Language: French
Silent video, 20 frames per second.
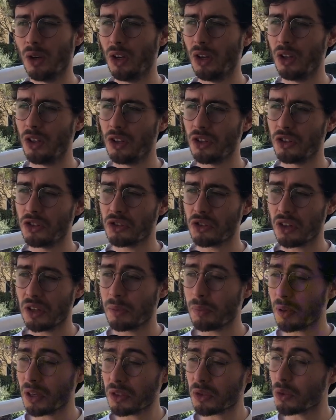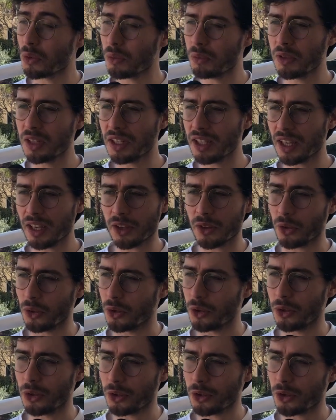Euh, j'en ai presque oublié
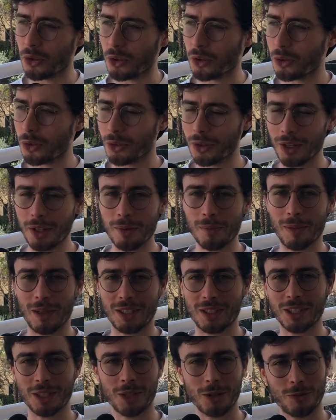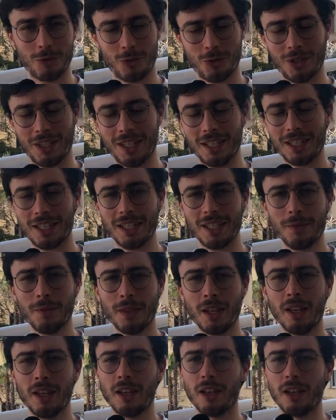qu'on que, qu'on a une partie comme je vous ai dit.